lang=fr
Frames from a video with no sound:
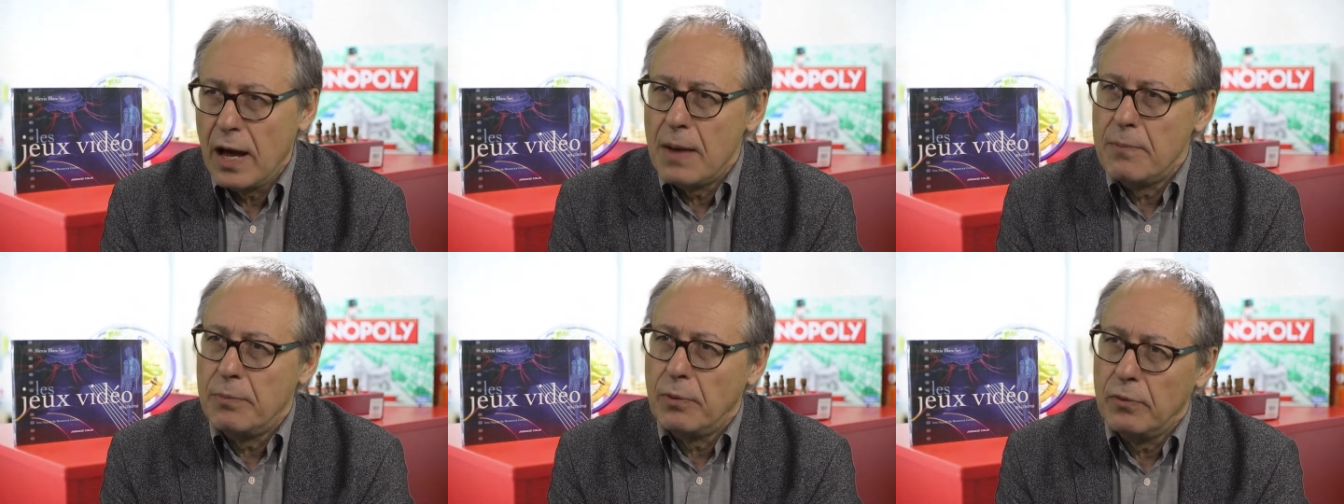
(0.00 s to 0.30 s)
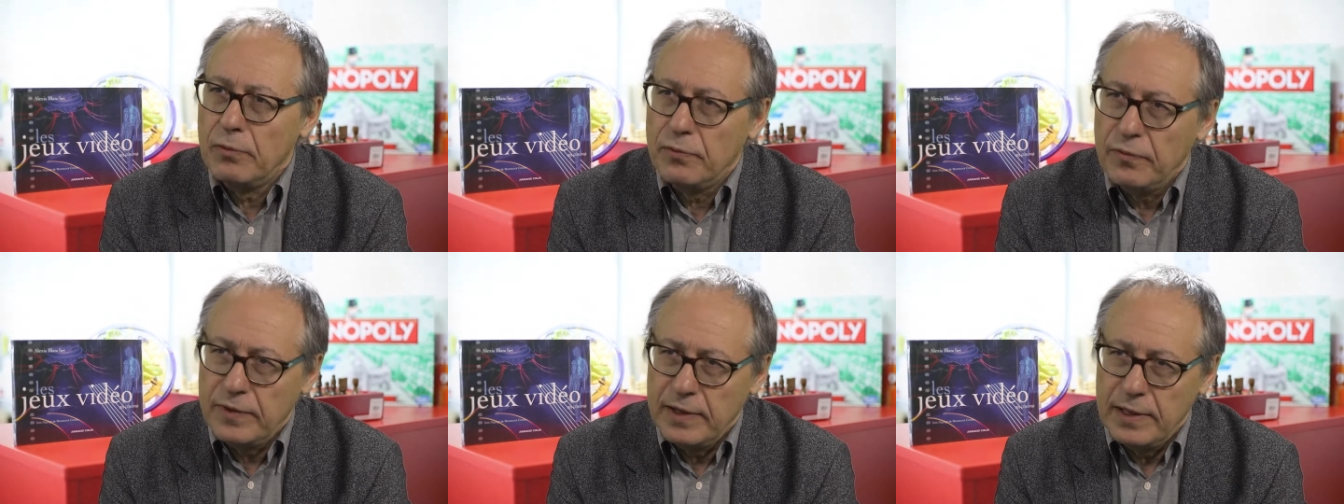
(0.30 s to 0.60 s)
un
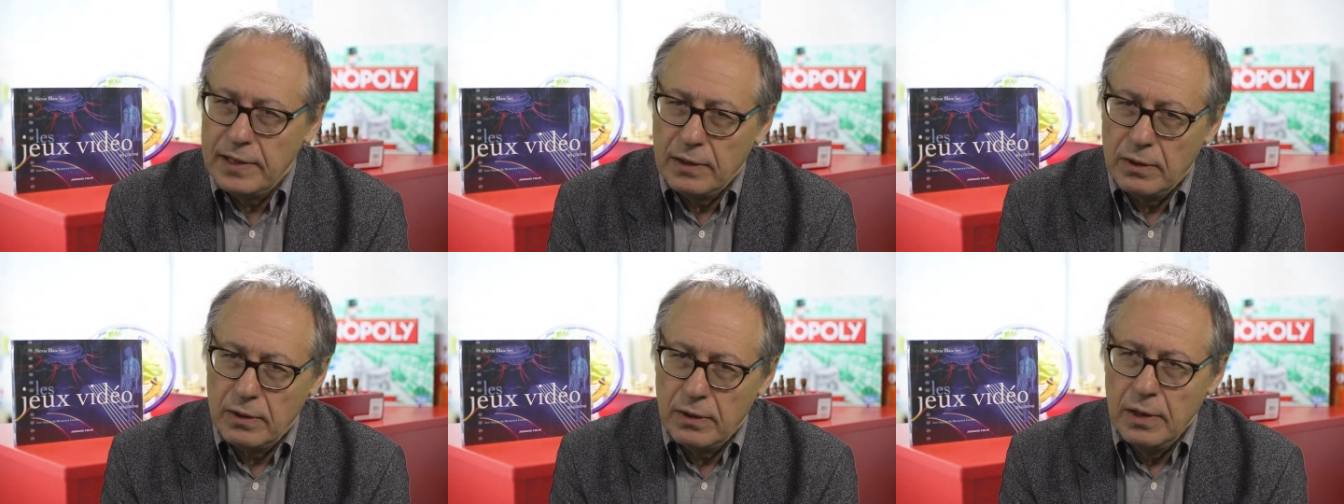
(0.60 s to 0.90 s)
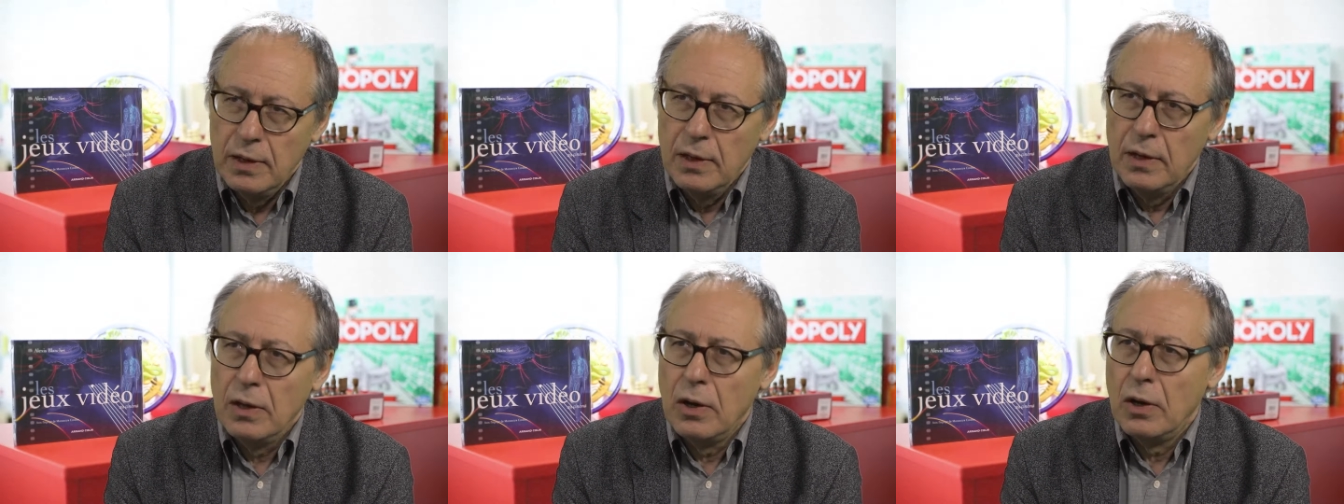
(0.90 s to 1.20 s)
profil
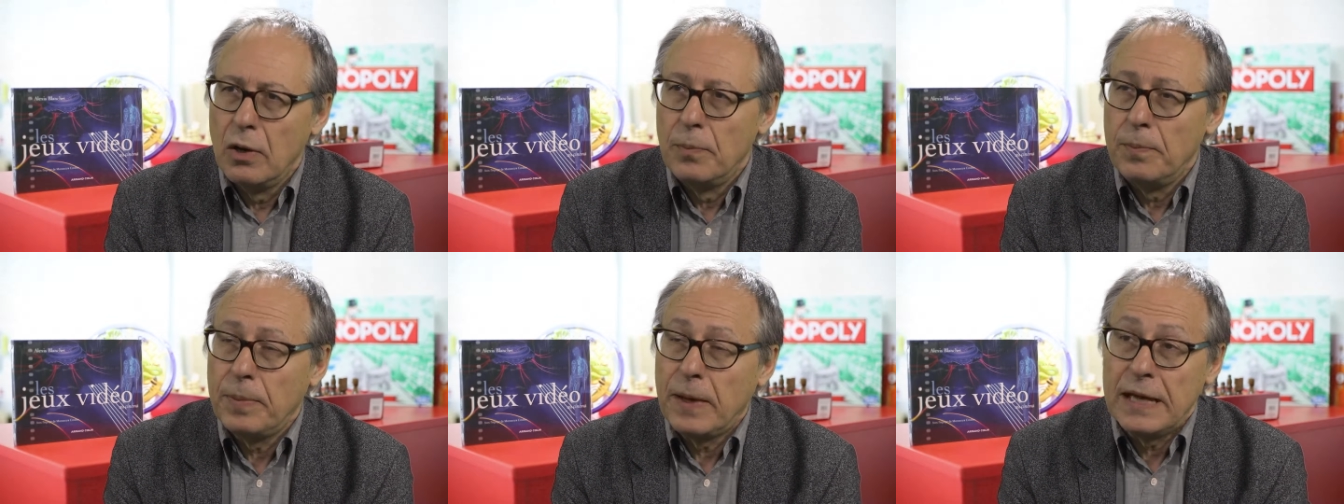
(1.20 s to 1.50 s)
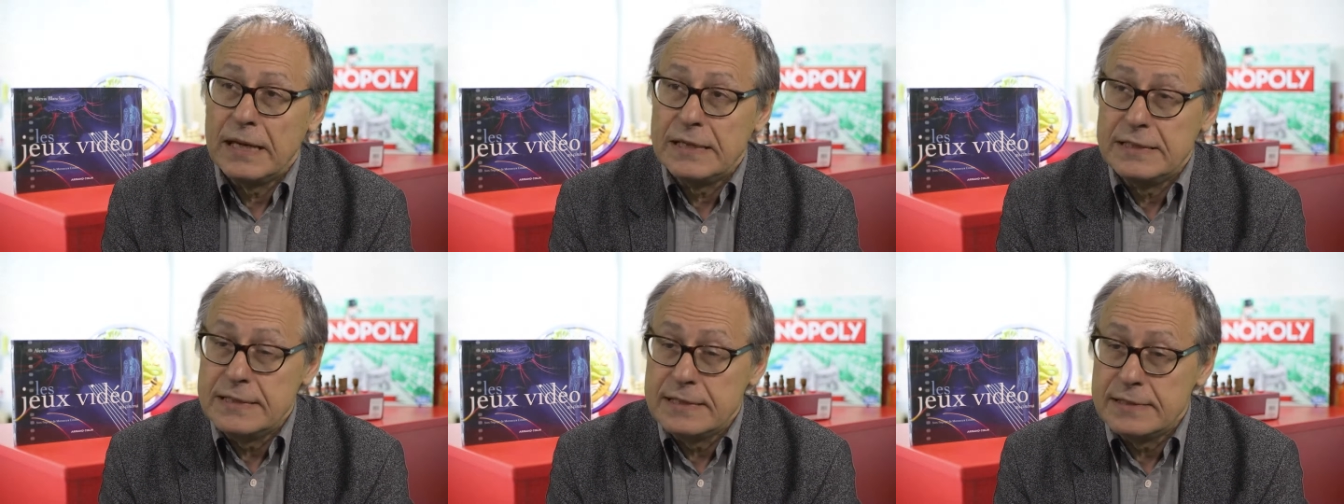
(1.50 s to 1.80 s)

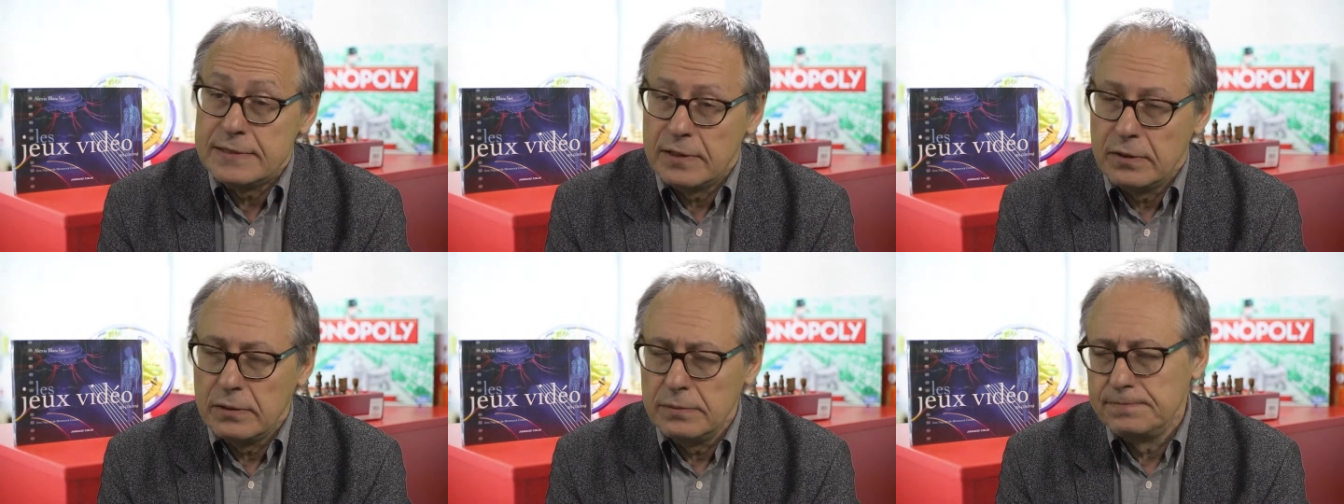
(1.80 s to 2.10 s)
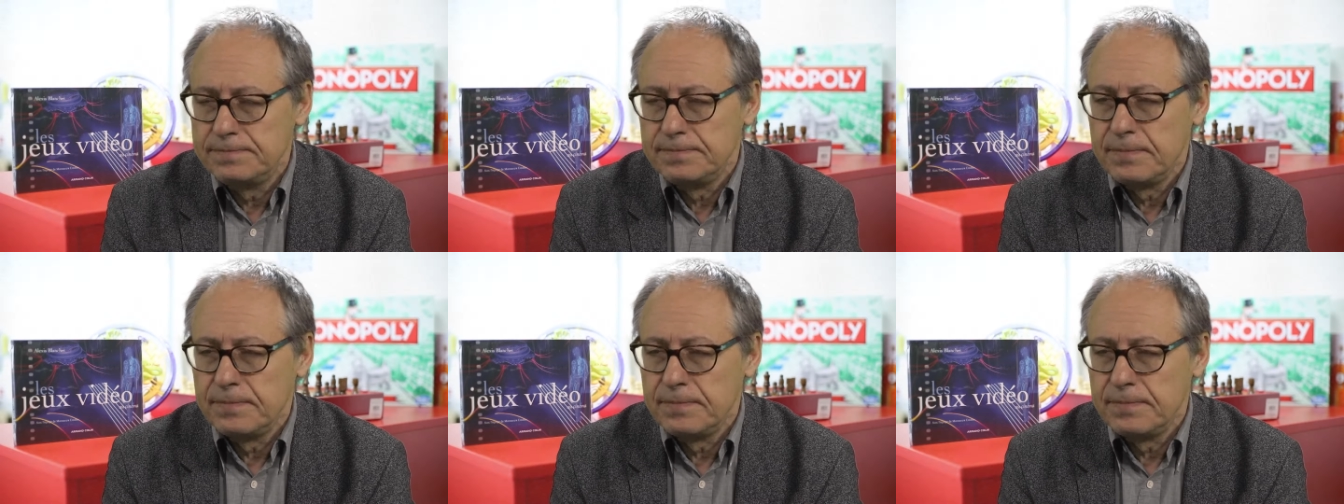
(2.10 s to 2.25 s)
préexistant.